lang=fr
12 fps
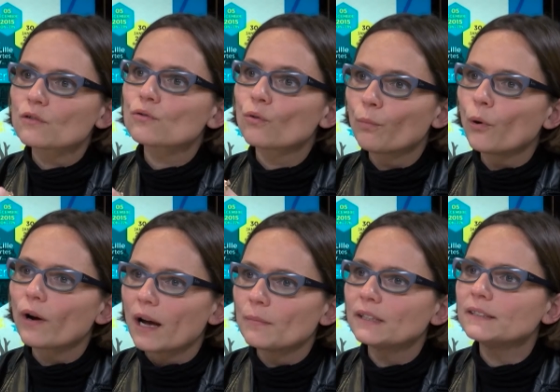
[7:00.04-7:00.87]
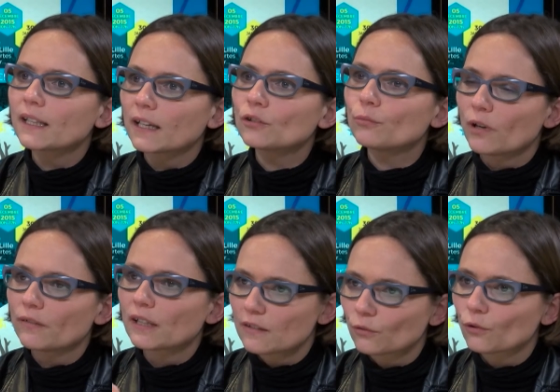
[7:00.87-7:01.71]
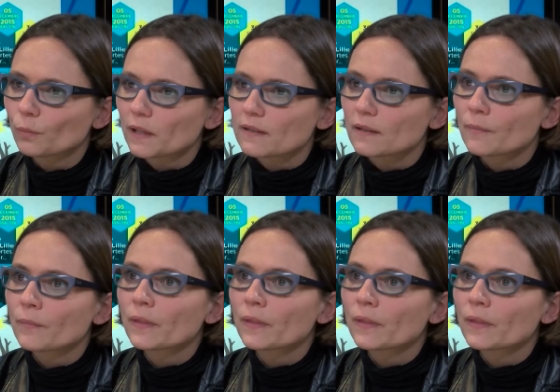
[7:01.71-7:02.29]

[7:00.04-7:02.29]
sont programmés directement avec les entreprises.